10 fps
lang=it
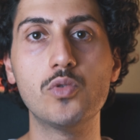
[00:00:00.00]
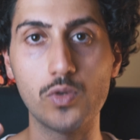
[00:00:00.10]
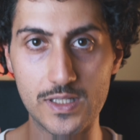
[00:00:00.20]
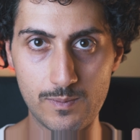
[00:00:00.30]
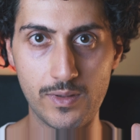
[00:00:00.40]
più
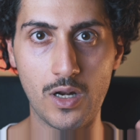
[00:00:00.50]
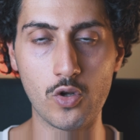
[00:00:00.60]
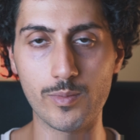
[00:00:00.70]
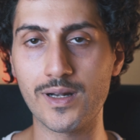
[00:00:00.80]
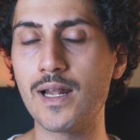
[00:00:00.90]
respiro a
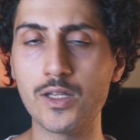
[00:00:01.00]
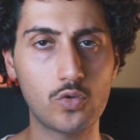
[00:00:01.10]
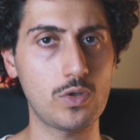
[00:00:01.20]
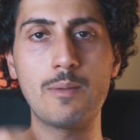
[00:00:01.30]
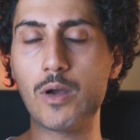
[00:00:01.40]
noi per la
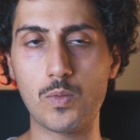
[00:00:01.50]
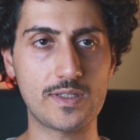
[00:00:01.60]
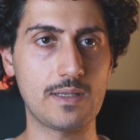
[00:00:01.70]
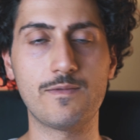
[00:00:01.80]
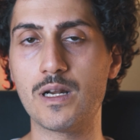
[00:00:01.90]
lettura, ma
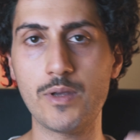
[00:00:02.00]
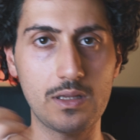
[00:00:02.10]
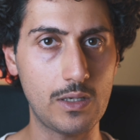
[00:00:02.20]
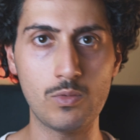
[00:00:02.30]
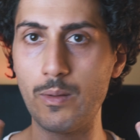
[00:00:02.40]
questa è
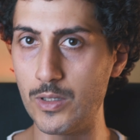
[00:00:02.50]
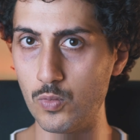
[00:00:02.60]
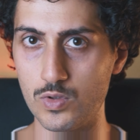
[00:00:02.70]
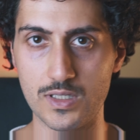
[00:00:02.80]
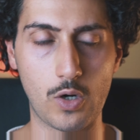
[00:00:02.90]
veramente una
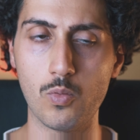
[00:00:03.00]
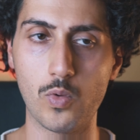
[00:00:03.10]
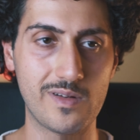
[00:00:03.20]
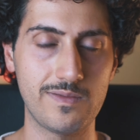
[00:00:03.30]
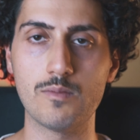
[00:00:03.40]
minuzia,
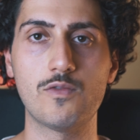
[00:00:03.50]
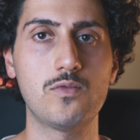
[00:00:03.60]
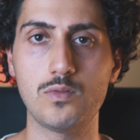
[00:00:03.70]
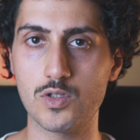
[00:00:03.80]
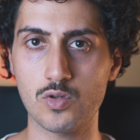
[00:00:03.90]
comunque il film
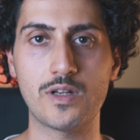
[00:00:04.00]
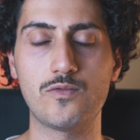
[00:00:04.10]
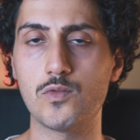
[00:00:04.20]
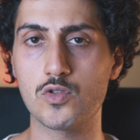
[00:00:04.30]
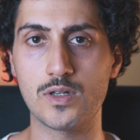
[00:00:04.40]
funziona e
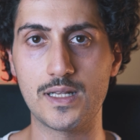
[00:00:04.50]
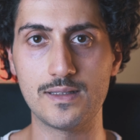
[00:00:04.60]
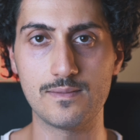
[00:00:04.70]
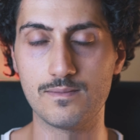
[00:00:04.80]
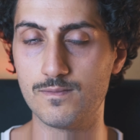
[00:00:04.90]
funziona
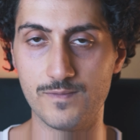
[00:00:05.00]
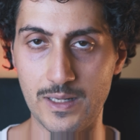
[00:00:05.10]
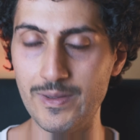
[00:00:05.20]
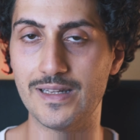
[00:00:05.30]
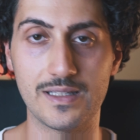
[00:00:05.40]

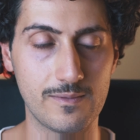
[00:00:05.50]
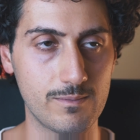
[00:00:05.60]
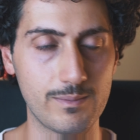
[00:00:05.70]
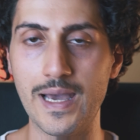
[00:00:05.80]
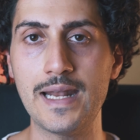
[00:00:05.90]
veramente
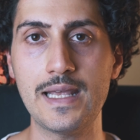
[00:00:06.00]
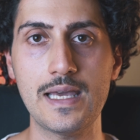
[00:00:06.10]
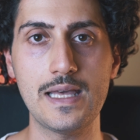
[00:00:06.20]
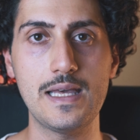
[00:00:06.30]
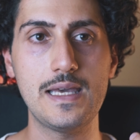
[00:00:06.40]
bene
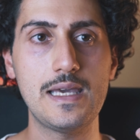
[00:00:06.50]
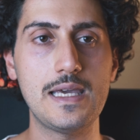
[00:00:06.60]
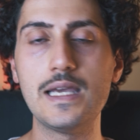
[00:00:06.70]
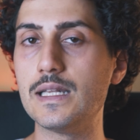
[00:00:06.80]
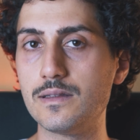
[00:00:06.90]

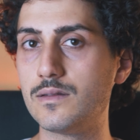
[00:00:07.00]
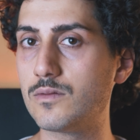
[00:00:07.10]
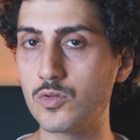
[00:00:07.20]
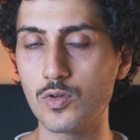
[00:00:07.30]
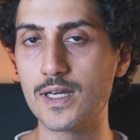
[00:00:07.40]
e
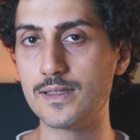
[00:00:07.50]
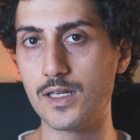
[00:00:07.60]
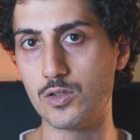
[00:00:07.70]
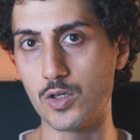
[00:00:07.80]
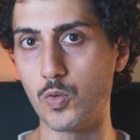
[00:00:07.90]
tocca
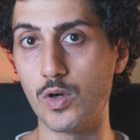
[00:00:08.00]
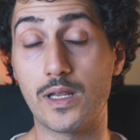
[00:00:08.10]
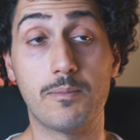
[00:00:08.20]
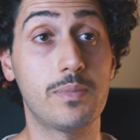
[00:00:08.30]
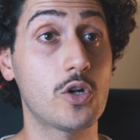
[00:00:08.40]
dritto al
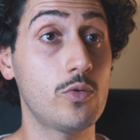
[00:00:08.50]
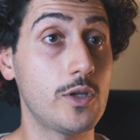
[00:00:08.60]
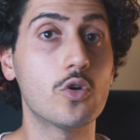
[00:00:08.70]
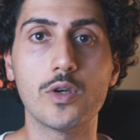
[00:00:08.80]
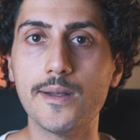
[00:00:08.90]
cuore,
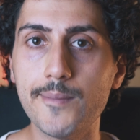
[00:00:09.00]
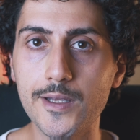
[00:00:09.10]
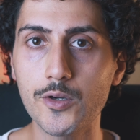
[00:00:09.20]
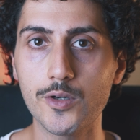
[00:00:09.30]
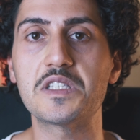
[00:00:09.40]
perlomeno il
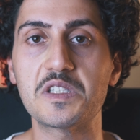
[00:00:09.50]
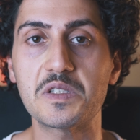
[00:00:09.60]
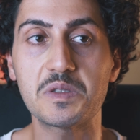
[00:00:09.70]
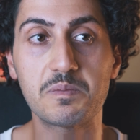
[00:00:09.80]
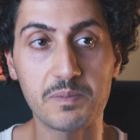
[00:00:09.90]
mio.
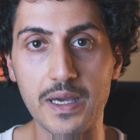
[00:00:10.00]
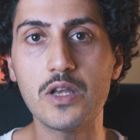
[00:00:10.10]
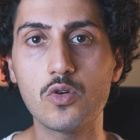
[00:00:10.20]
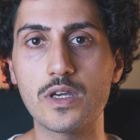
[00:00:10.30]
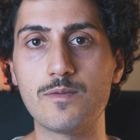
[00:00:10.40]

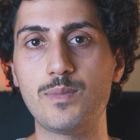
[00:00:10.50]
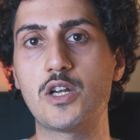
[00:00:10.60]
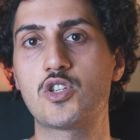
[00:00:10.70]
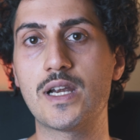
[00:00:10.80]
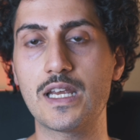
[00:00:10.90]
Spero che
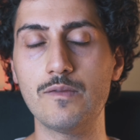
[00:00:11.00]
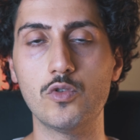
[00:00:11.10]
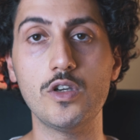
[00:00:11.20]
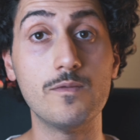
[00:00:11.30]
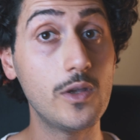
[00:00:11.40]
piaccia anche a
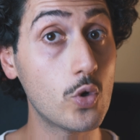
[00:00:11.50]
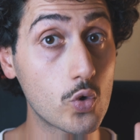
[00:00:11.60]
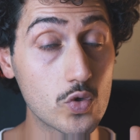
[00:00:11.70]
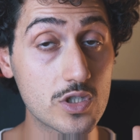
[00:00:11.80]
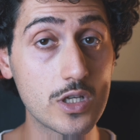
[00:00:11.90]
voi, ve lo
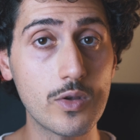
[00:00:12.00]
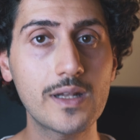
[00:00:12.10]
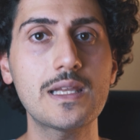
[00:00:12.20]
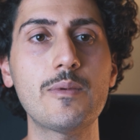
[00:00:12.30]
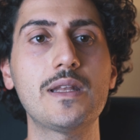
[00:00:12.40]
consiglio
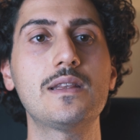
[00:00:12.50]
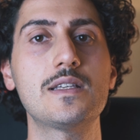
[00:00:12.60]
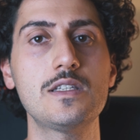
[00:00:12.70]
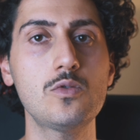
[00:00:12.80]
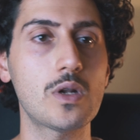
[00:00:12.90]
altamente,
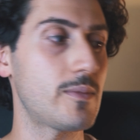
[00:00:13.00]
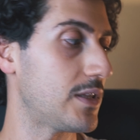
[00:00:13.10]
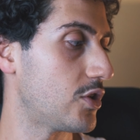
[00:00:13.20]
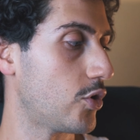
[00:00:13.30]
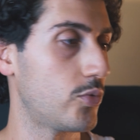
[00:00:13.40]

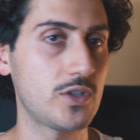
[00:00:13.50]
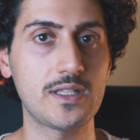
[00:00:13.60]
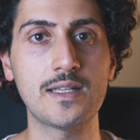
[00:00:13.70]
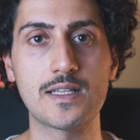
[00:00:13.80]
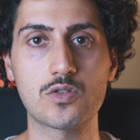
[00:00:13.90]
sicuramente lo
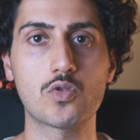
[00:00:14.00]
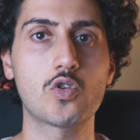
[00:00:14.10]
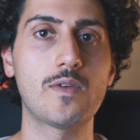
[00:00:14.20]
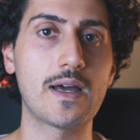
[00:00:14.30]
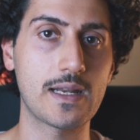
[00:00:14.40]
potete adesso
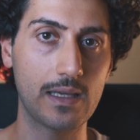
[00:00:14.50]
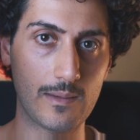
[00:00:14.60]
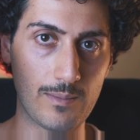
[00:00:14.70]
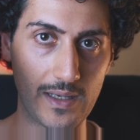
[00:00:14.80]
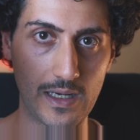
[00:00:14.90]
trovare
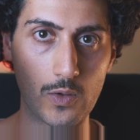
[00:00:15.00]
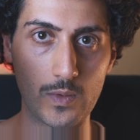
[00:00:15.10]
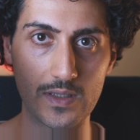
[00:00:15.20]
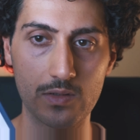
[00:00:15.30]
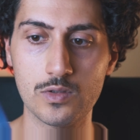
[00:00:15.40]
per
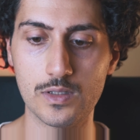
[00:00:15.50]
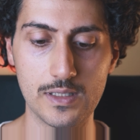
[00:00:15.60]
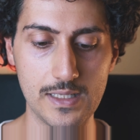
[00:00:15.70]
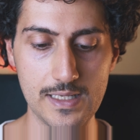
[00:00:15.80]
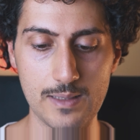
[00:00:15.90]
l'acquisto
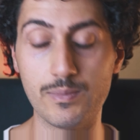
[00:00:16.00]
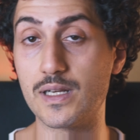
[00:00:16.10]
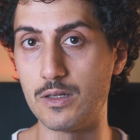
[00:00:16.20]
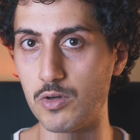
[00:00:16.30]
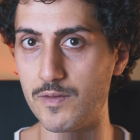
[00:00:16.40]
per
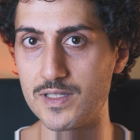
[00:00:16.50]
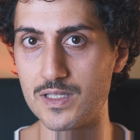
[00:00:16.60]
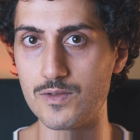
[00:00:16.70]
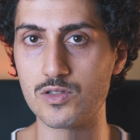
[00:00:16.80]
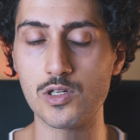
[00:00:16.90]
chi non
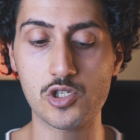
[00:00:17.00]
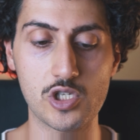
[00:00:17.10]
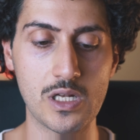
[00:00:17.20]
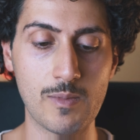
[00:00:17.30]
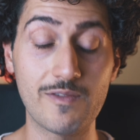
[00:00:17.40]
l'avesse visto al
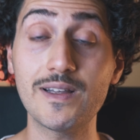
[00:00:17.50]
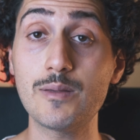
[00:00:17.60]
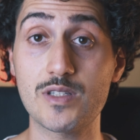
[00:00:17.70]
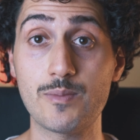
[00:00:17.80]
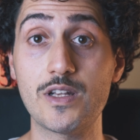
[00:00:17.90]
cinema.
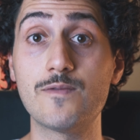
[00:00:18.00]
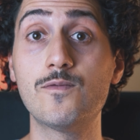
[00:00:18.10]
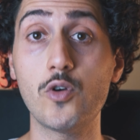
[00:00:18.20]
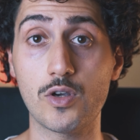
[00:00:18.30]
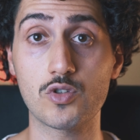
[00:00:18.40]
Fatemi sapere
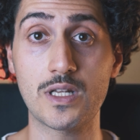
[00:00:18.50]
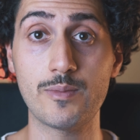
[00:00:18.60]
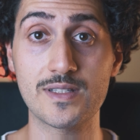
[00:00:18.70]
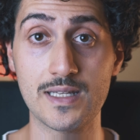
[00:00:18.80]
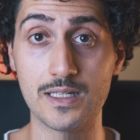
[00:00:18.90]
voi cosa ne
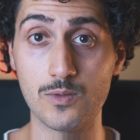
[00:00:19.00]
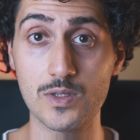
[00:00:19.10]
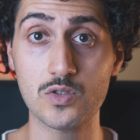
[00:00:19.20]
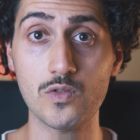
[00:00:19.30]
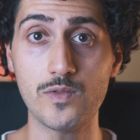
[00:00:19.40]
pensate di
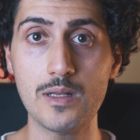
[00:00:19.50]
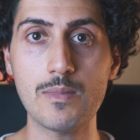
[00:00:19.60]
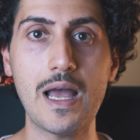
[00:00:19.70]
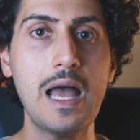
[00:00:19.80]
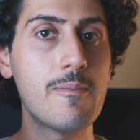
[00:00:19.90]
questo
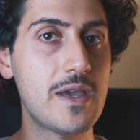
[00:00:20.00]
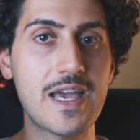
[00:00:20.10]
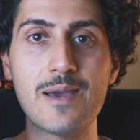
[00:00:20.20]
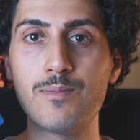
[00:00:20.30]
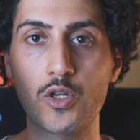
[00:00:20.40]
film, a me
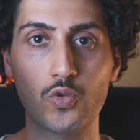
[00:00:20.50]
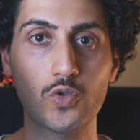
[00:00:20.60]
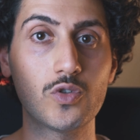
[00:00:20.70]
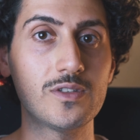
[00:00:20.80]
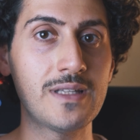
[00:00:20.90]
è
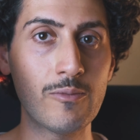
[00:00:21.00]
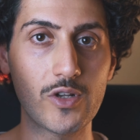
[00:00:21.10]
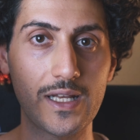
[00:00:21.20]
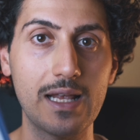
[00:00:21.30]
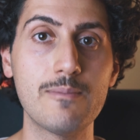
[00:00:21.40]
piaciuto da
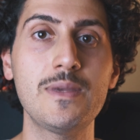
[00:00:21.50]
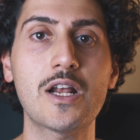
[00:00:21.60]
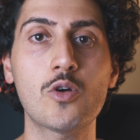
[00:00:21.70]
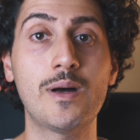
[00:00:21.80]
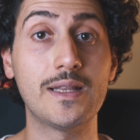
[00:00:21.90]
morire. Mi
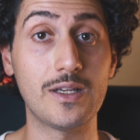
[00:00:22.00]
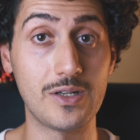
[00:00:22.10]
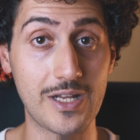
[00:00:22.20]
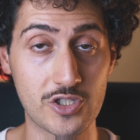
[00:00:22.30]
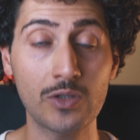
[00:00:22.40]
raccomando,
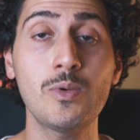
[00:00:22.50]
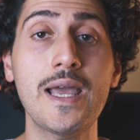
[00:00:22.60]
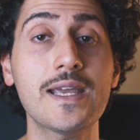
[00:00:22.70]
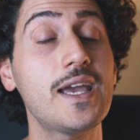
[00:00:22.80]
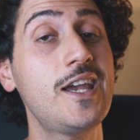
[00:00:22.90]
lasciate un
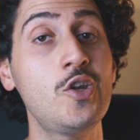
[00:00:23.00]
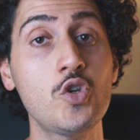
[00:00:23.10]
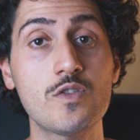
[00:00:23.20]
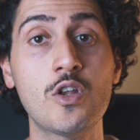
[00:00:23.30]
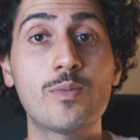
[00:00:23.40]
like e
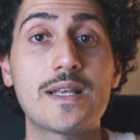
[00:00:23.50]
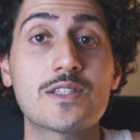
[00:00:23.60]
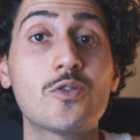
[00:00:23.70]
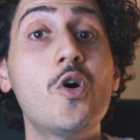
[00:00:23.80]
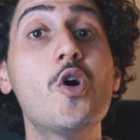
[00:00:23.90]
noi ci vediamo
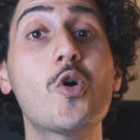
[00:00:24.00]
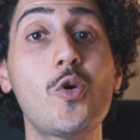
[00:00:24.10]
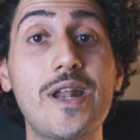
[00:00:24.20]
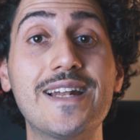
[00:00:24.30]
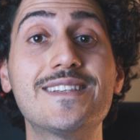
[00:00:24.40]
presto
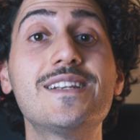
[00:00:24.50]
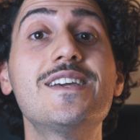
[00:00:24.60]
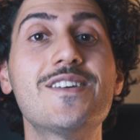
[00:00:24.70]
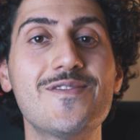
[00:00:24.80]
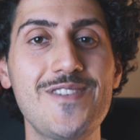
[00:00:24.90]
con
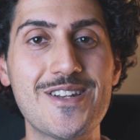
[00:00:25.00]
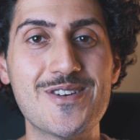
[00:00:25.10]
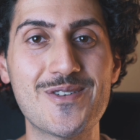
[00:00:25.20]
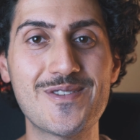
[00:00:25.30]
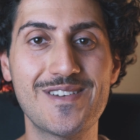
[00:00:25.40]
altri
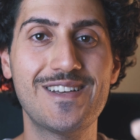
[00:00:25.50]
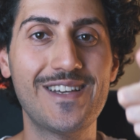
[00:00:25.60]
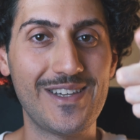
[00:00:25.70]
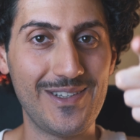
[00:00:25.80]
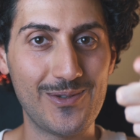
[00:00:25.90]
video.
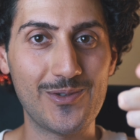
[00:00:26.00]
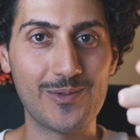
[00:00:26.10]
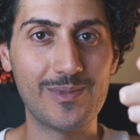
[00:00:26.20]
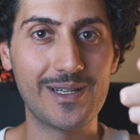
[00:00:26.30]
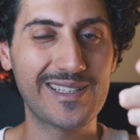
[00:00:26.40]

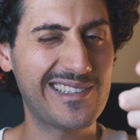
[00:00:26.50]
YouTube.